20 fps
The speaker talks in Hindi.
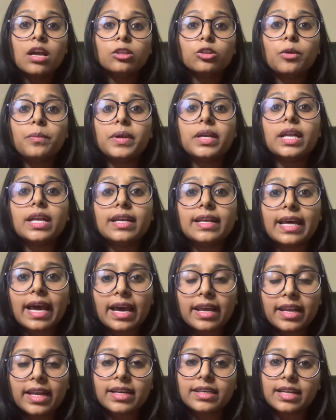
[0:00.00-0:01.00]
तो बेटा
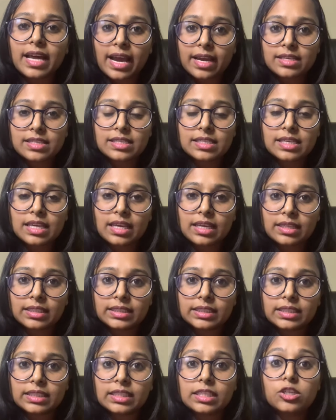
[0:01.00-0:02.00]
डायरेक्ट टैक्स के
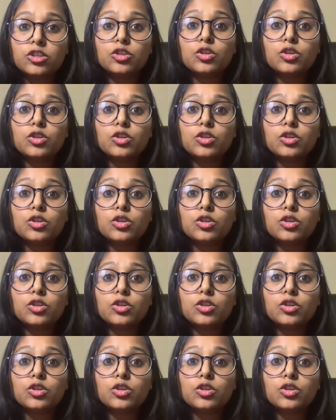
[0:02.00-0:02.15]
अंदर